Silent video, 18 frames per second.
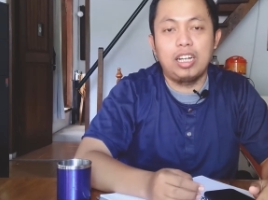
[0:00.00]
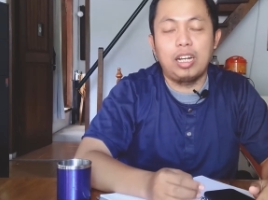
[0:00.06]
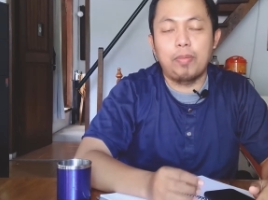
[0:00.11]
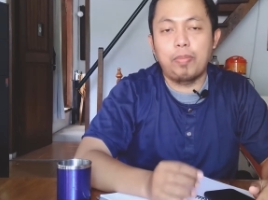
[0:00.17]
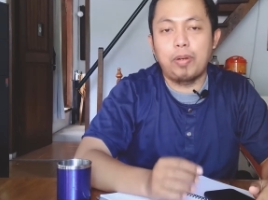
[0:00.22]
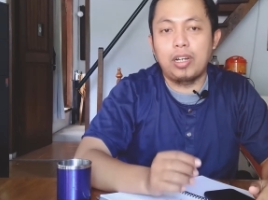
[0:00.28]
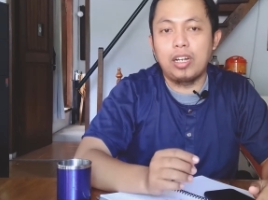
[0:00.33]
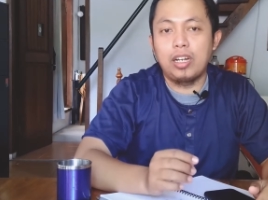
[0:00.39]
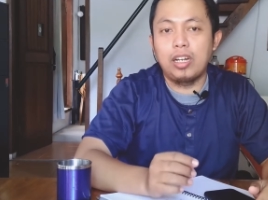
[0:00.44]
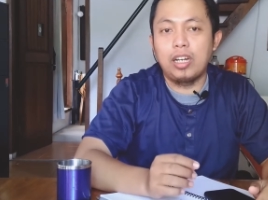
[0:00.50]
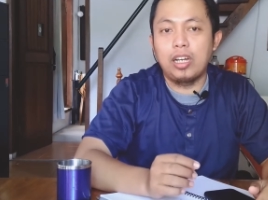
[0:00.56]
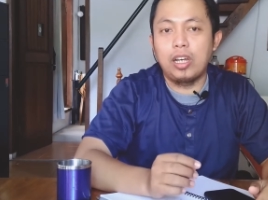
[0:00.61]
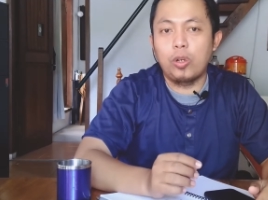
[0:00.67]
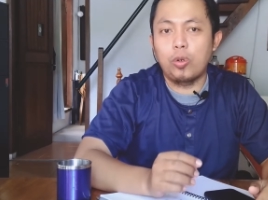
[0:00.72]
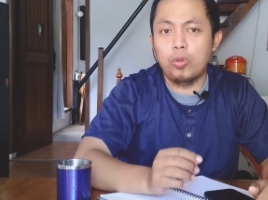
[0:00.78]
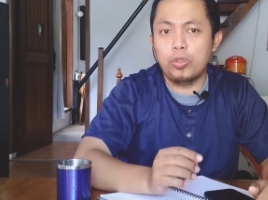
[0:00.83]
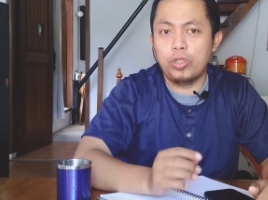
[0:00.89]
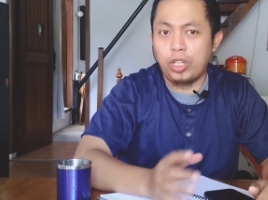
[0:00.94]
Apakah
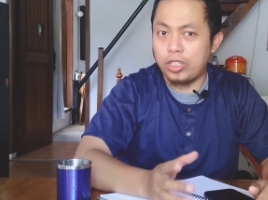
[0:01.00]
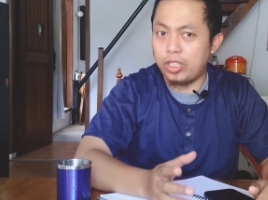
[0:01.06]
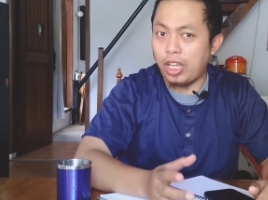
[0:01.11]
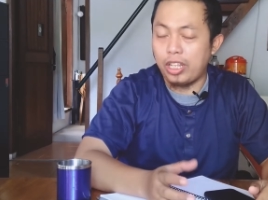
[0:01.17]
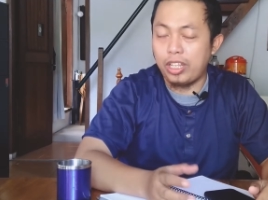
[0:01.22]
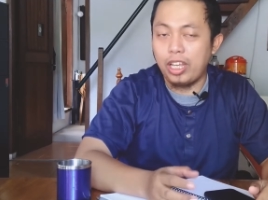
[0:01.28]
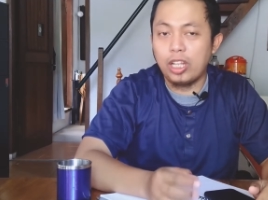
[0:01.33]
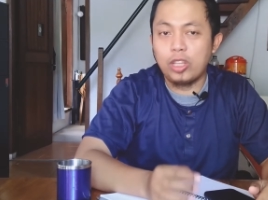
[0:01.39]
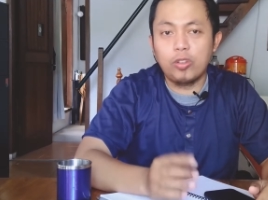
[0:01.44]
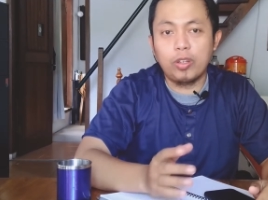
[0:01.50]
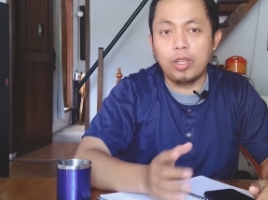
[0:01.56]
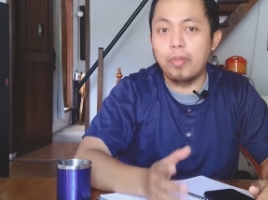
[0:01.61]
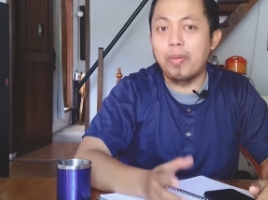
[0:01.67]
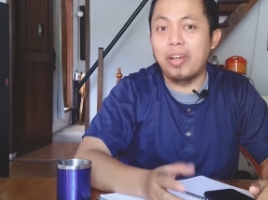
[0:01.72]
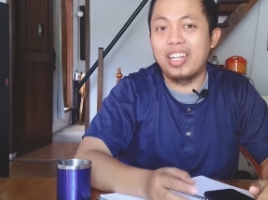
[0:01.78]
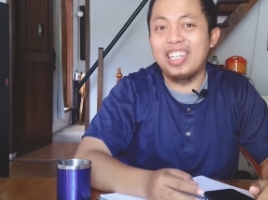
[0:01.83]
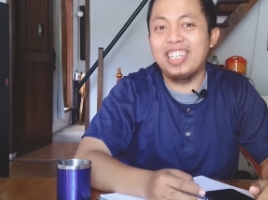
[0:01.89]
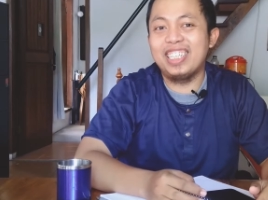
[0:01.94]
harus cash aja atau
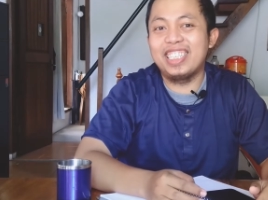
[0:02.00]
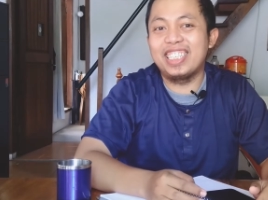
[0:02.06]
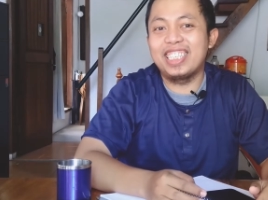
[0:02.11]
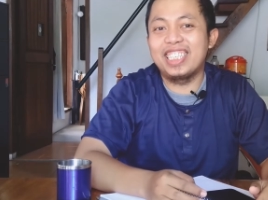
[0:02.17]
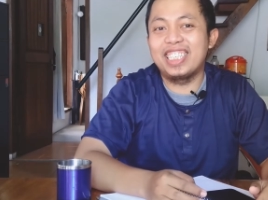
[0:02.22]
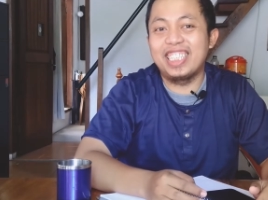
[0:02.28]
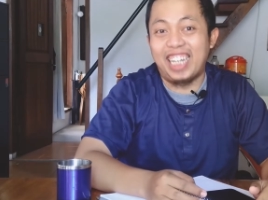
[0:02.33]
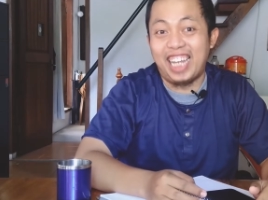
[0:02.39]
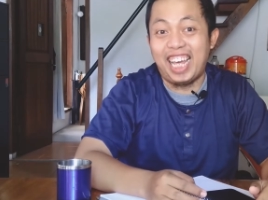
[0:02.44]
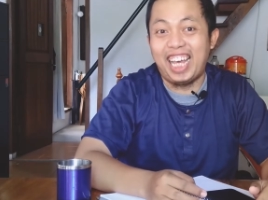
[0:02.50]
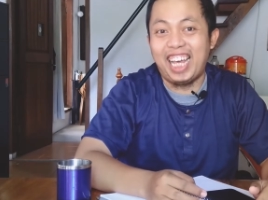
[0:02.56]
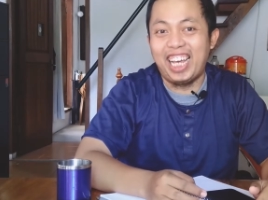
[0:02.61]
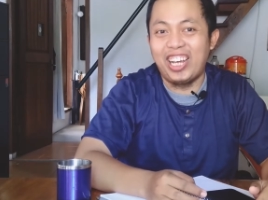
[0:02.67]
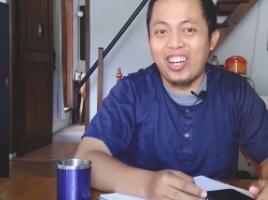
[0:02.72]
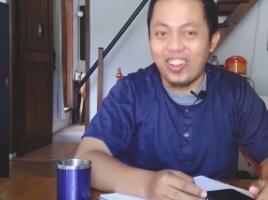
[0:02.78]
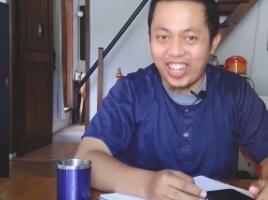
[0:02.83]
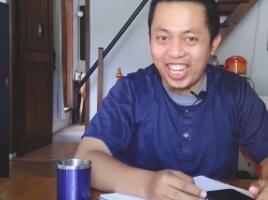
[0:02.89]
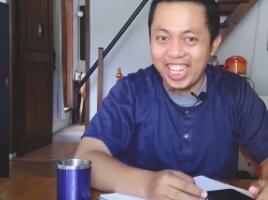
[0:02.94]
gimana? Nah,
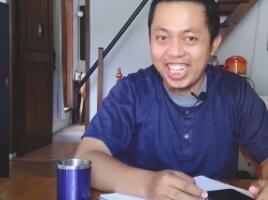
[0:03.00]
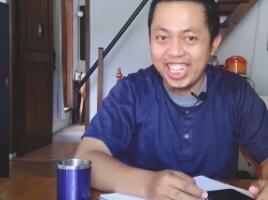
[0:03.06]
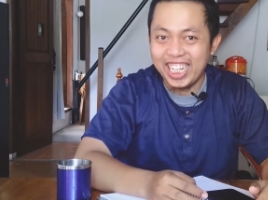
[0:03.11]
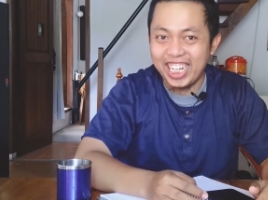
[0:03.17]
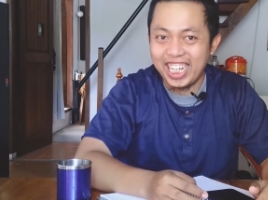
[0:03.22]
oke. Okay.